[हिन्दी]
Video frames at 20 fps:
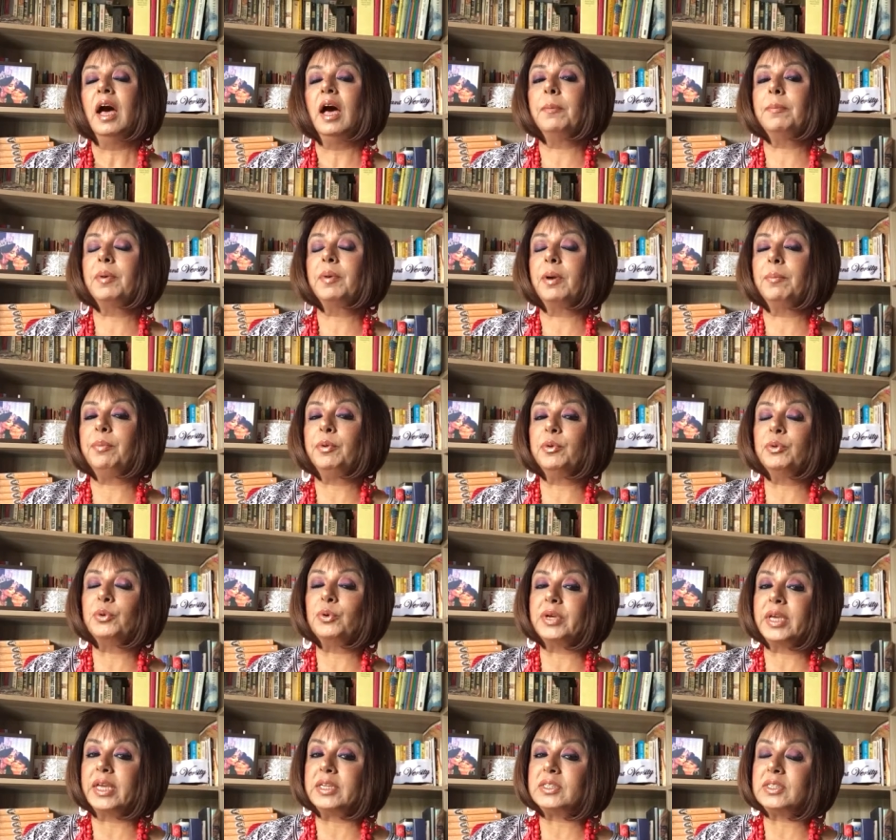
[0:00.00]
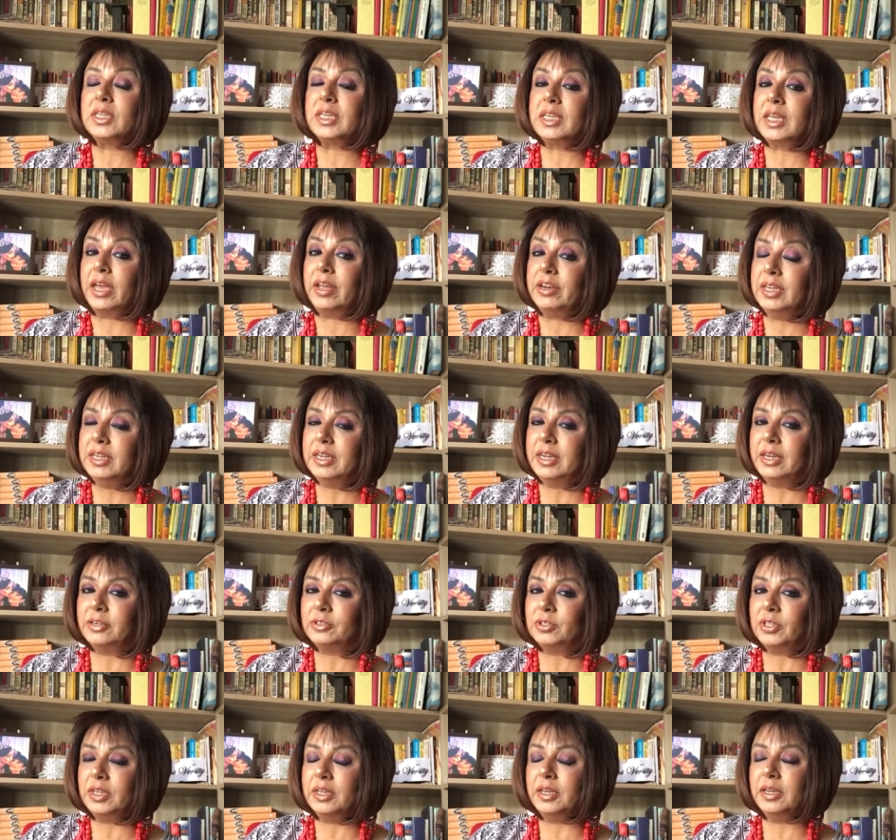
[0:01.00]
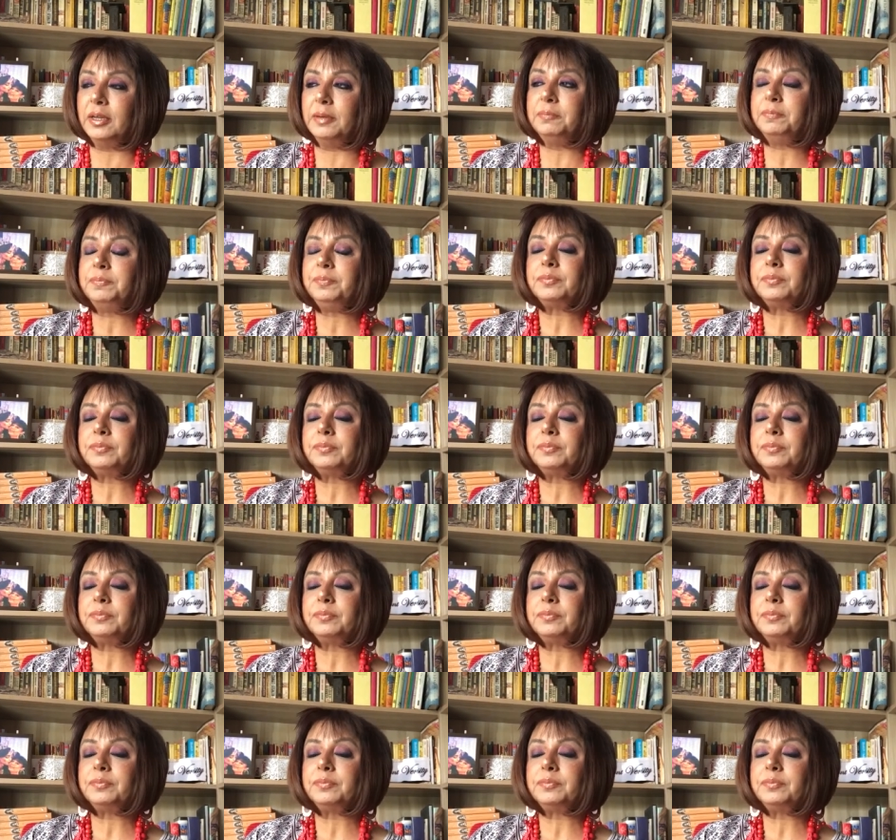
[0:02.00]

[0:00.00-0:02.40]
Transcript: आप कपड़ों को कैसे कैरी करते हैं